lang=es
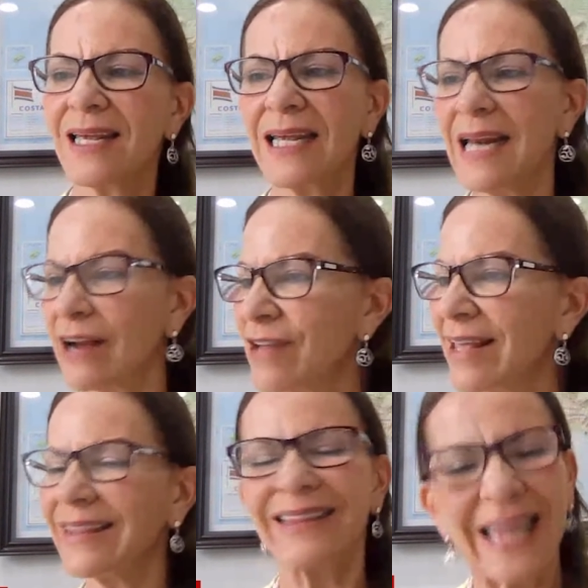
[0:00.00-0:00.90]
y la
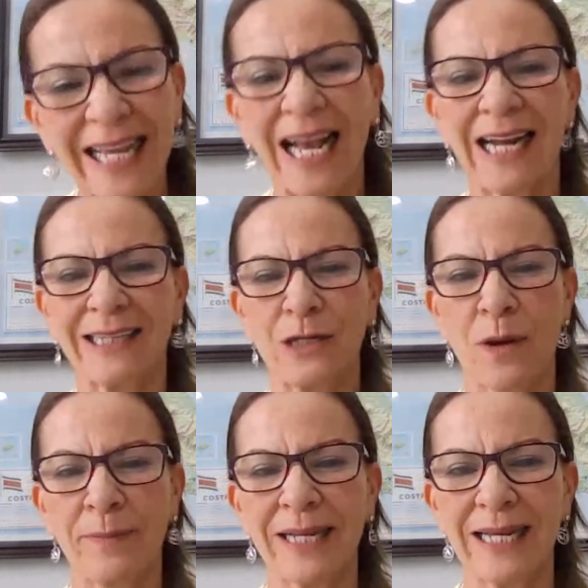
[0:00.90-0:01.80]
red TICA
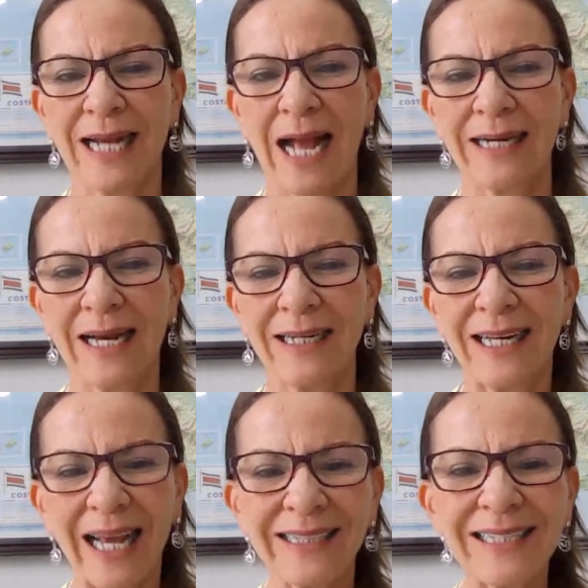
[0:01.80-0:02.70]
Latinoamericana.
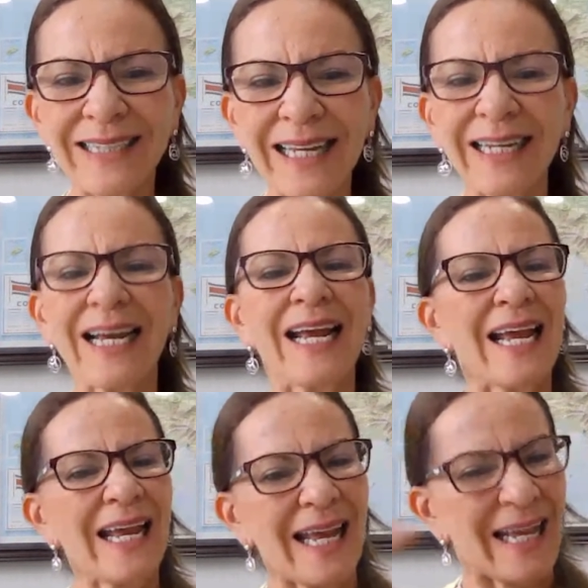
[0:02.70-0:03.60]
Es decir,
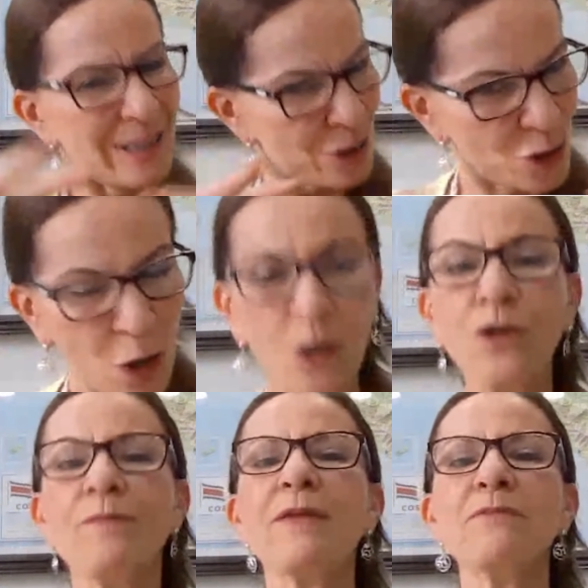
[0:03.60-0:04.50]
son
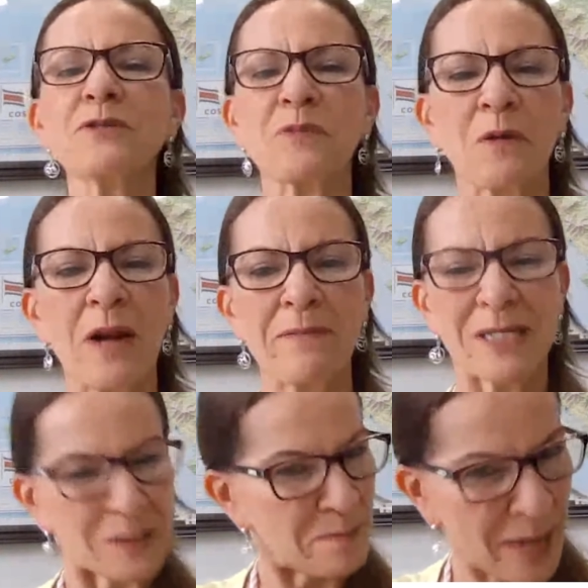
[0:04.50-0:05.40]
los mismos
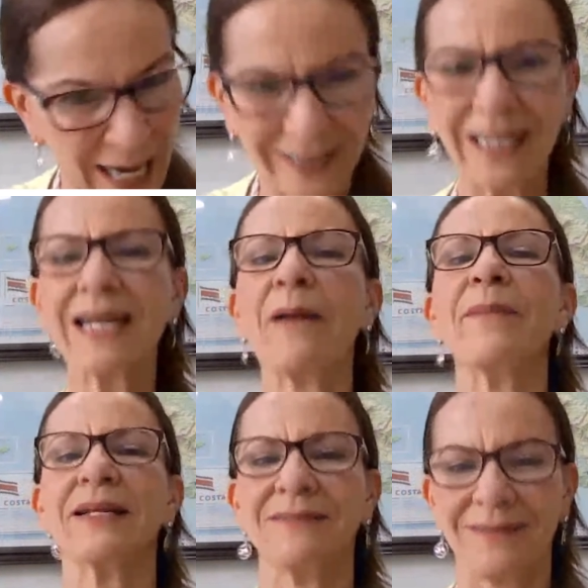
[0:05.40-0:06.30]
problemas
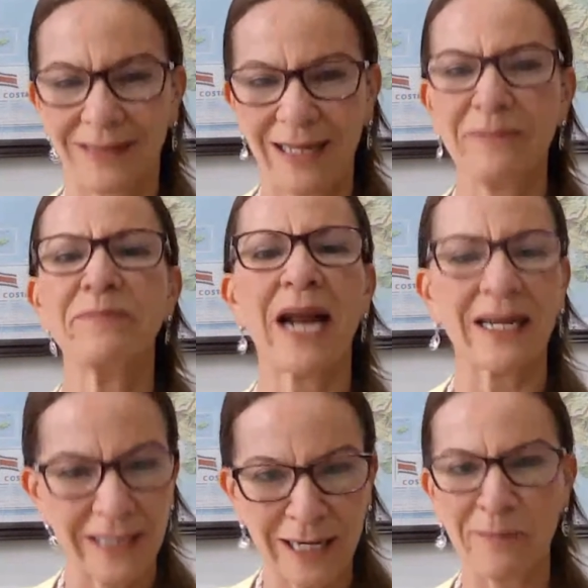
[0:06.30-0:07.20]
prácticamente,
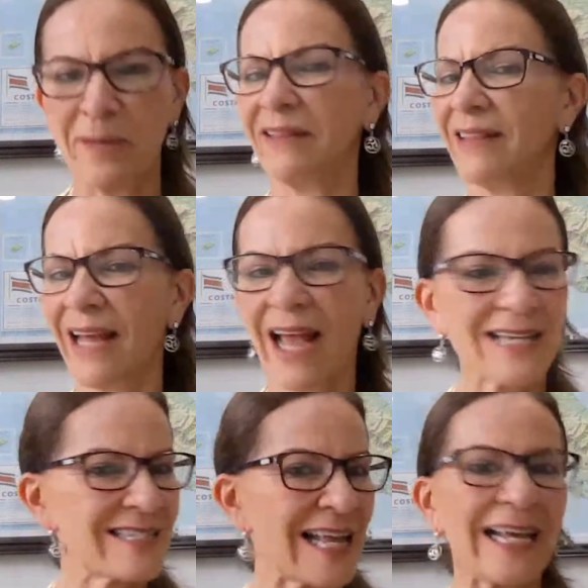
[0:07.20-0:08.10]
prácticamente.
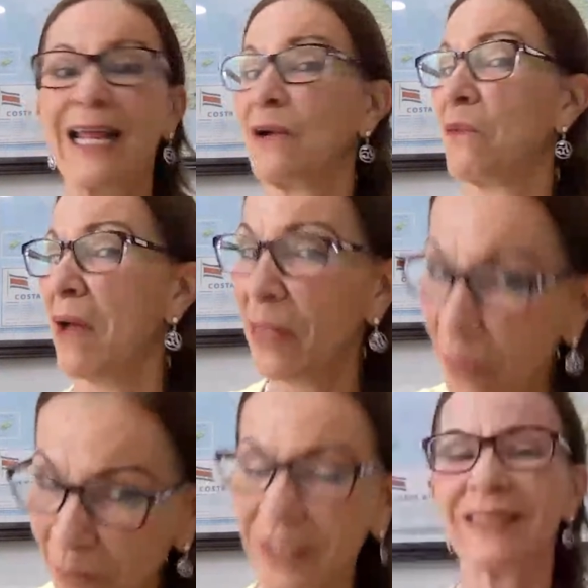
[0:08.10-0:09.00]
Hasta en el
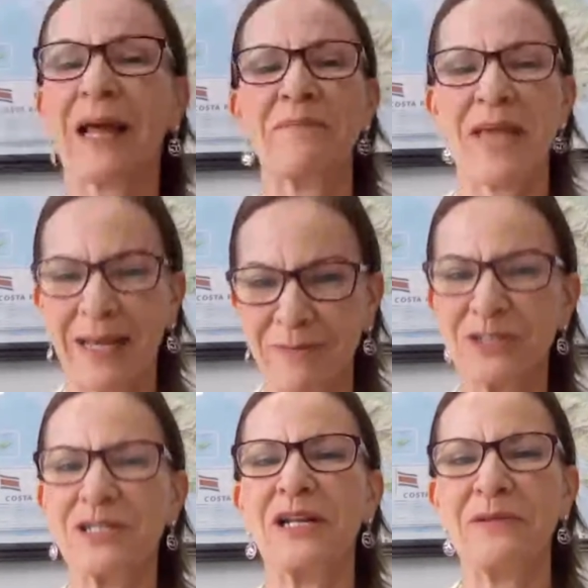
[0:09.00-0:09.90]
Ecuador también
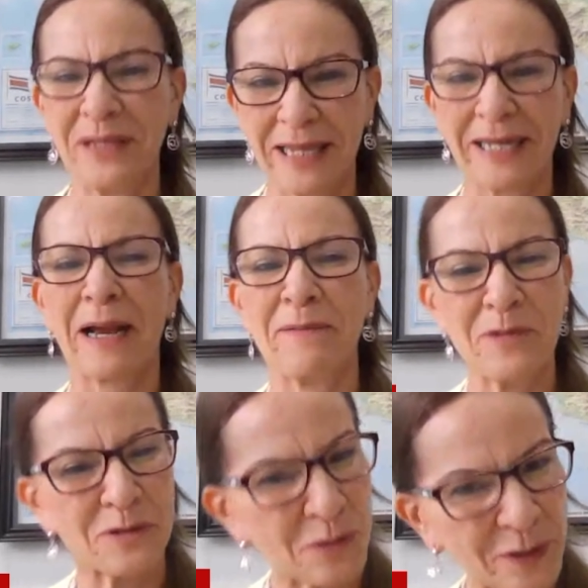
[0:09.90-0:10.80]
hemos tenido
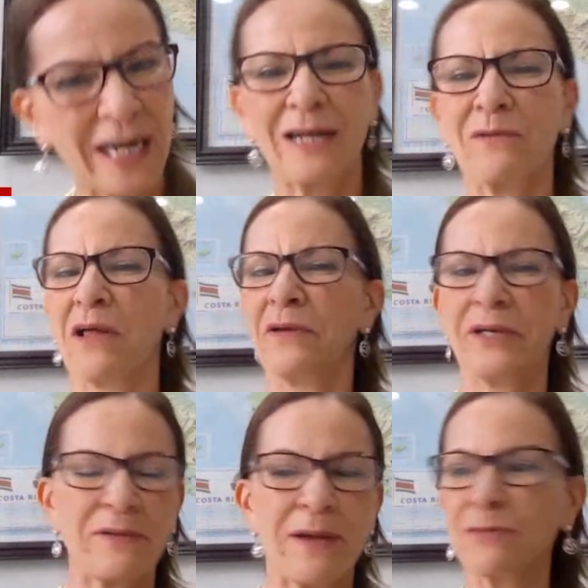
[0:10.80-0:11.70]
intercambios con el Ecuador
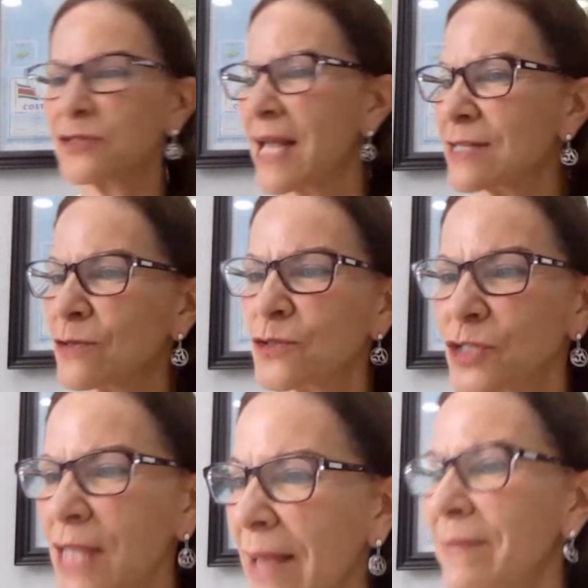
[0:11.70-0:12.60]
y vemos que
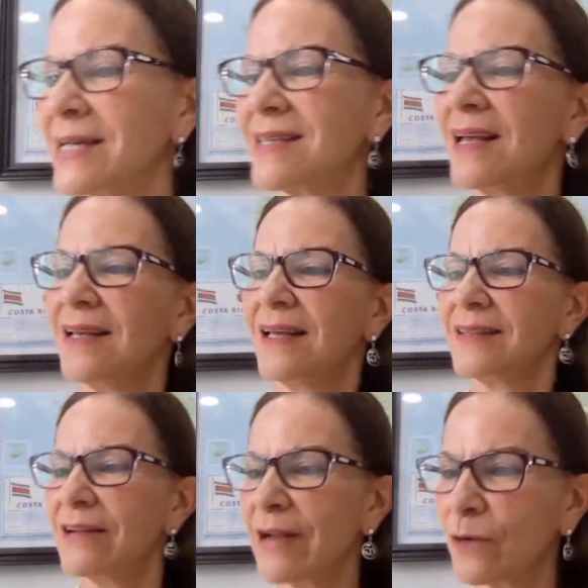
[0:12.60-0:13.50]
esos temas
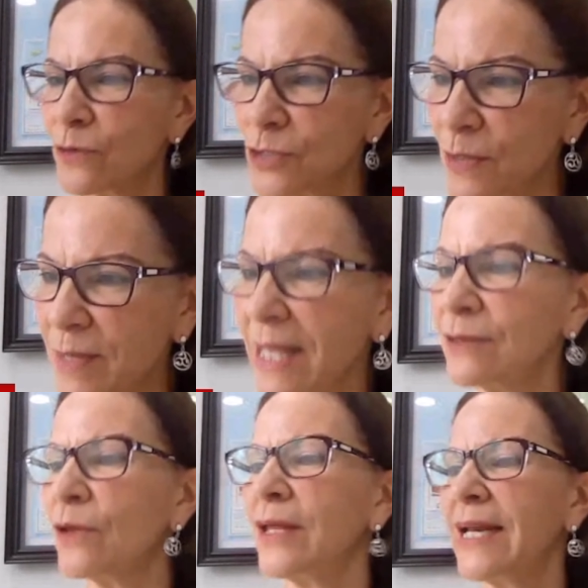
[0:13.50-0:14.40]
de
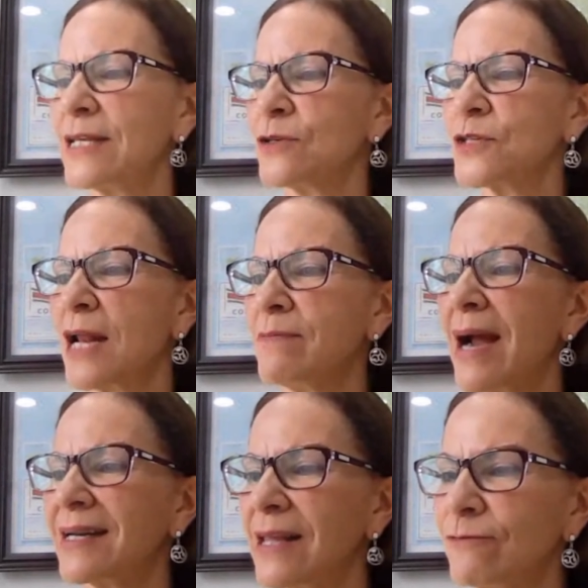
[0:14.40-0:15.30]
reconocimiento de derechos al
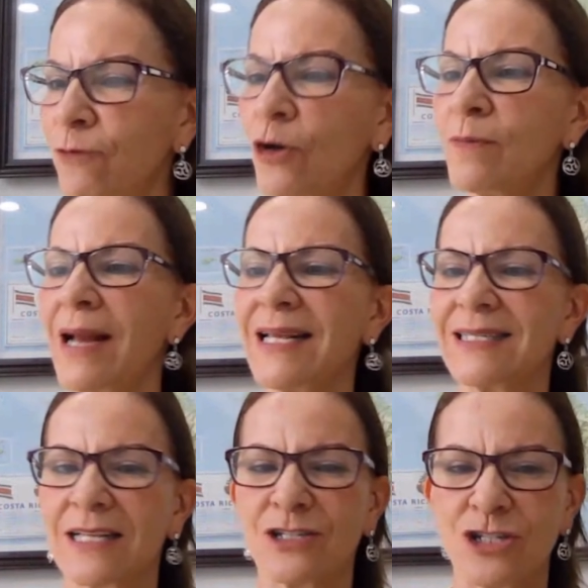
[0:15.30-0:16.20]
mar, de
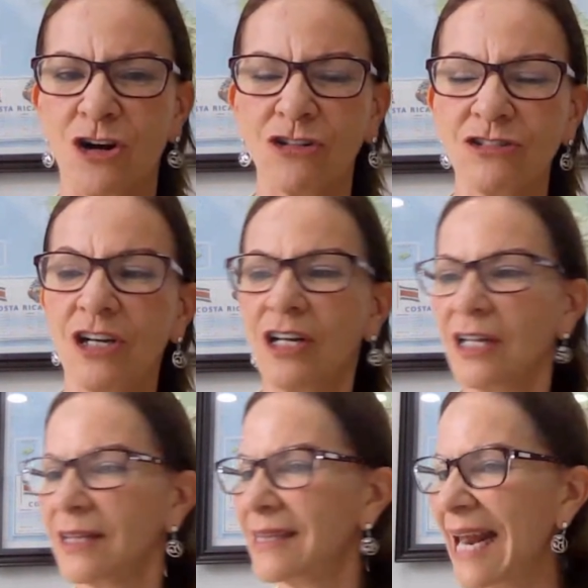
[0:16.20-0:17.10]
formalización,
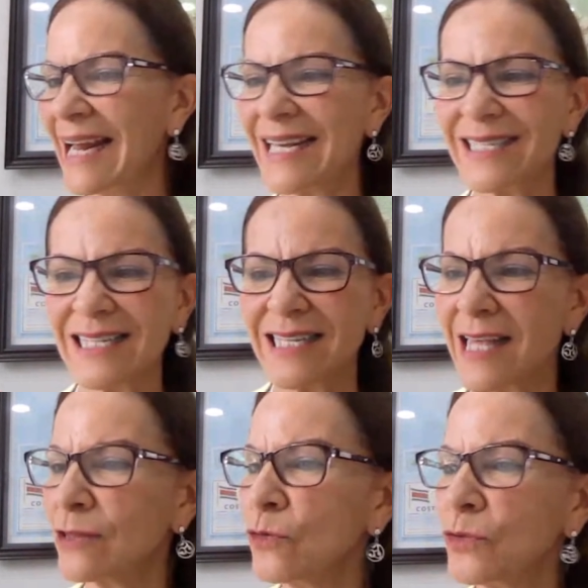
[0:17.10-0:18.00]
de la
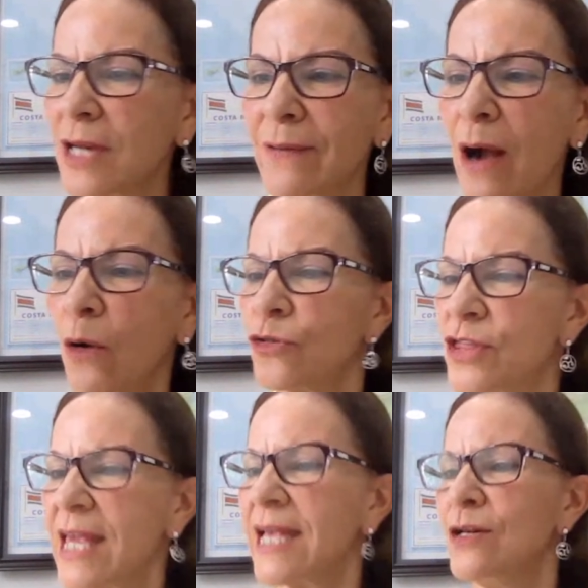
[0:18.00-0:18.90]
necesidad de un trabajo
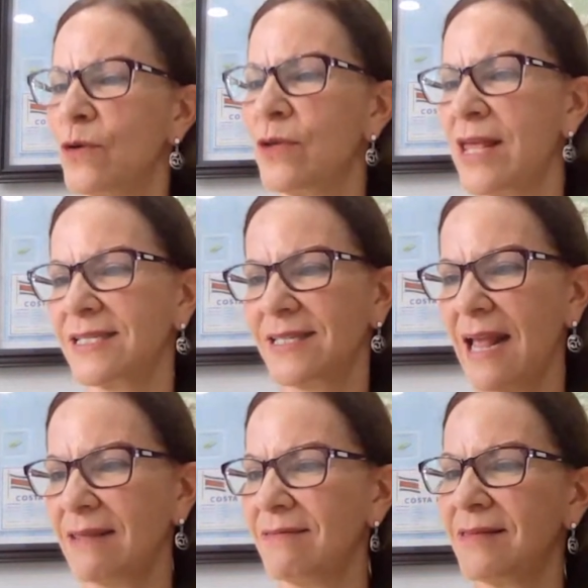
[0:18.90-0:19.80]
digno y
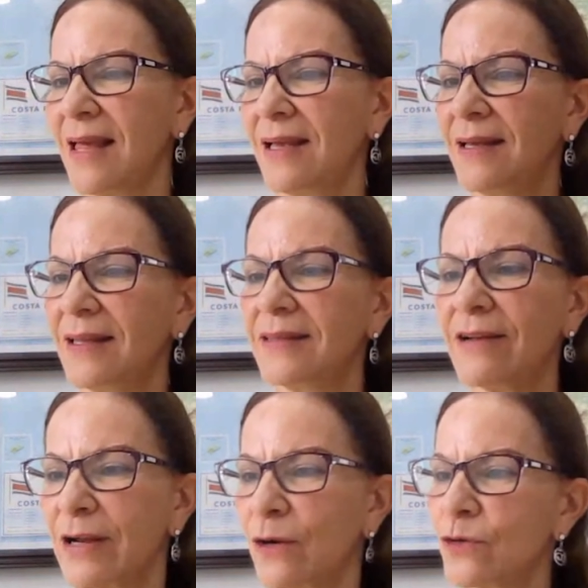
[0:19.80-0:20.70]
decente,
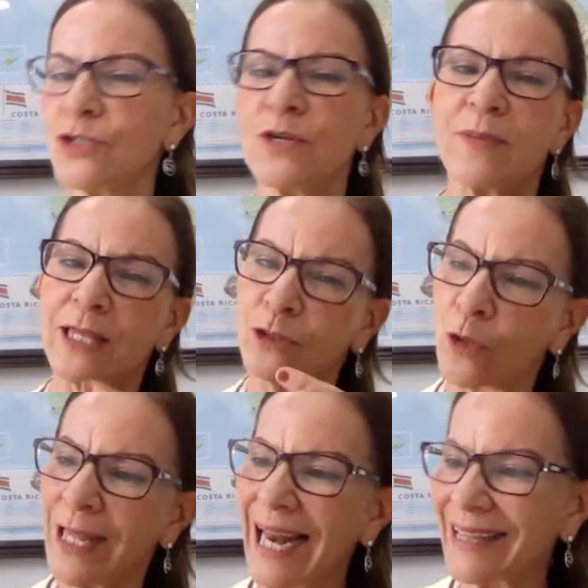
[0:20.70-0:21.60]
del reconocimiento
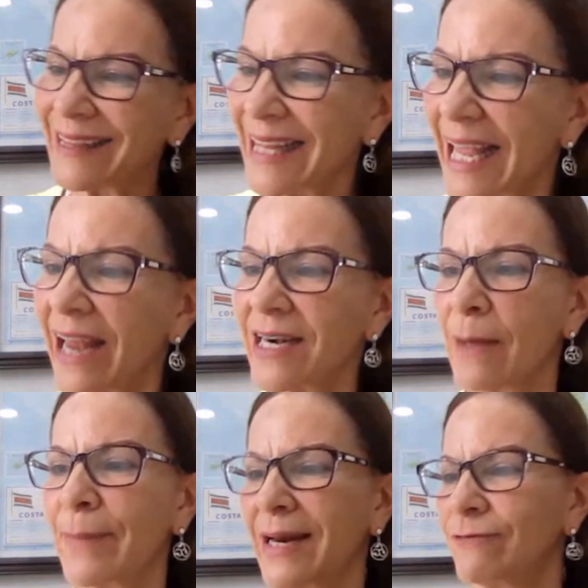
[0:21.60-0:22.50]
de la
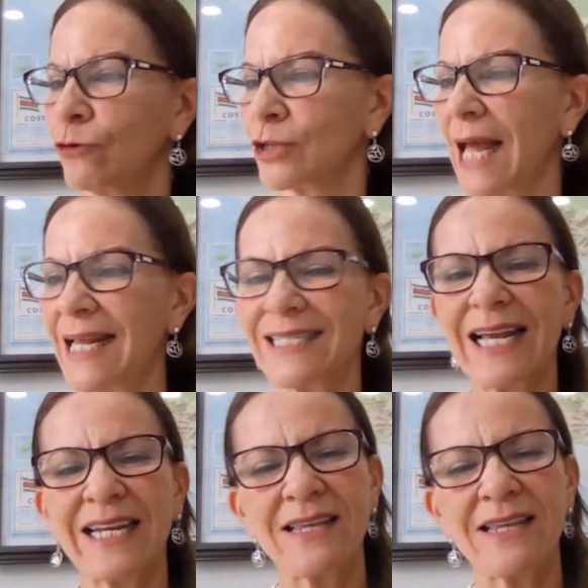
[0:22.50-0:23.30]
tierra para fortalecer